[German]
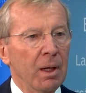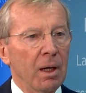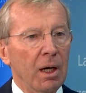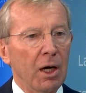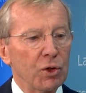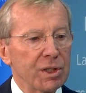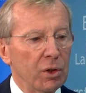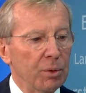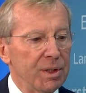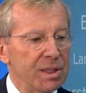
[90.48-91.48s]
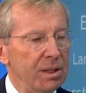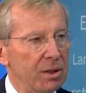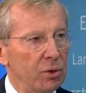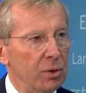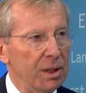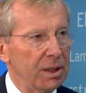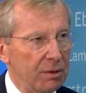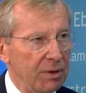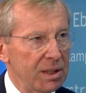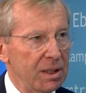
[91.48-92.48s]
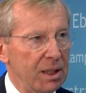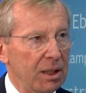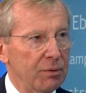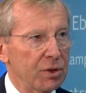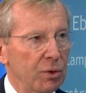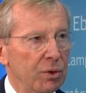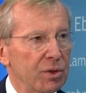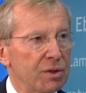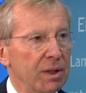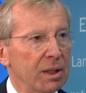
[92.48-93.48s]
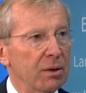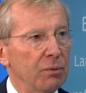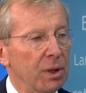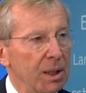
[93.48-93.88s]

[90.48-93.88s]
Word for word: Äh, ausgenommen sind natürlich die wesentlichen Versorgungsfahrten für